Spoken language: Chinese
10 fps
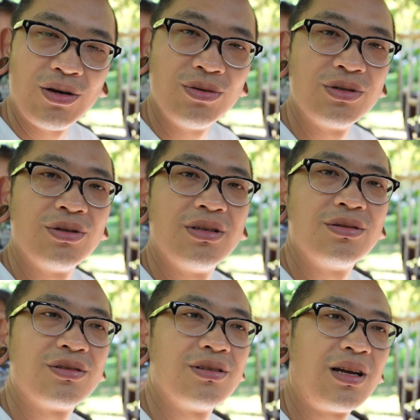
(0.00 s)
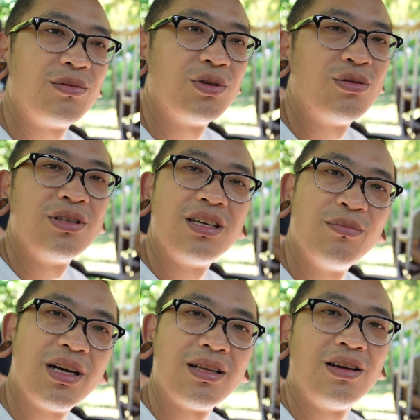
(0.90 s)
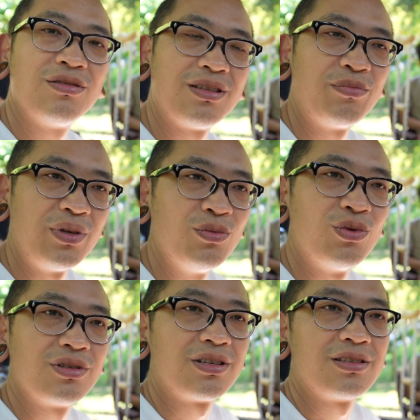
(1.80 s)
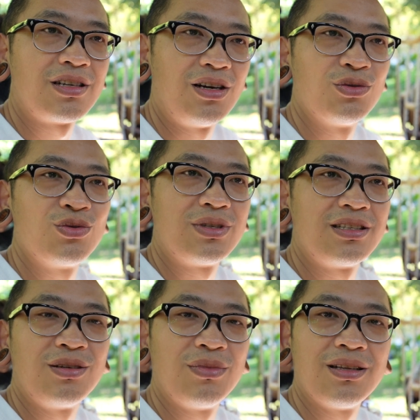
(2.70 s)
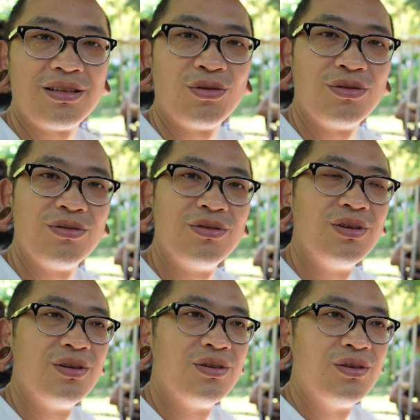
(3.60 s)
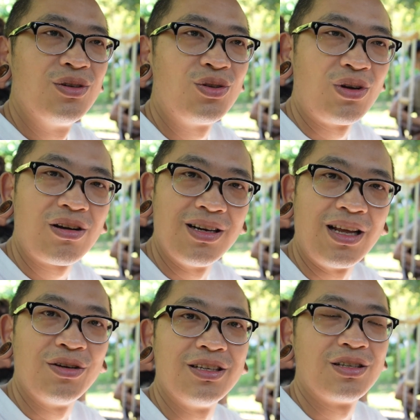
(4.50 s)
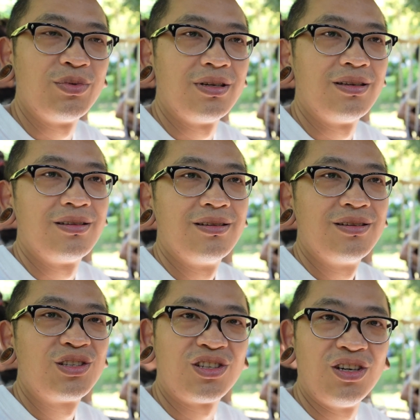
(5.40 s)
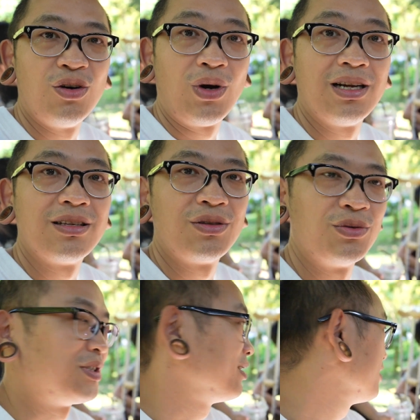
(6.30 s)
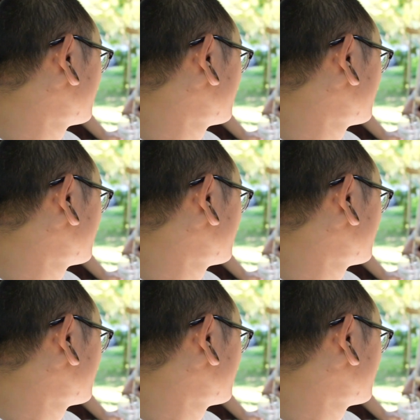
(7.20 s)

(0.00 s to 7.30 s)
后我觉得就是他们对清迈的了解，比我这个常住在清迈的都都要更了解这边吃喝玩乐的东西。